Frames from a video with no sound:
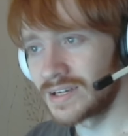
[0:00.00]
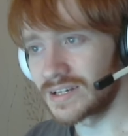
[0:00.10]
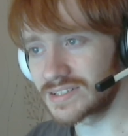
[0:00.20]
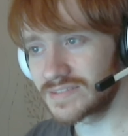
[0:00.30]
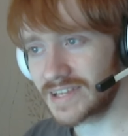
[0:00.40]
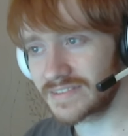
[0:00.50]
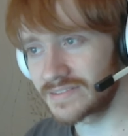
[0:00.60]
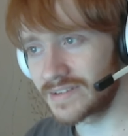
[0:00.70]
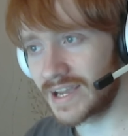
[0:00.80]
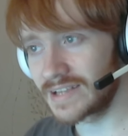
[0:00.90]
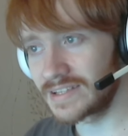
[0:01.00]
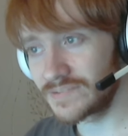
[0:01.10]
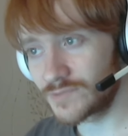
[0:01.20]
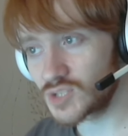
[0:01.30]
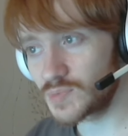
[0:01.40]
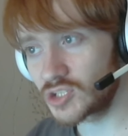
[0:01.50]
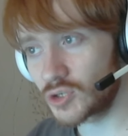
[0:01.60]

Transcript: 9 а, января Need for Speed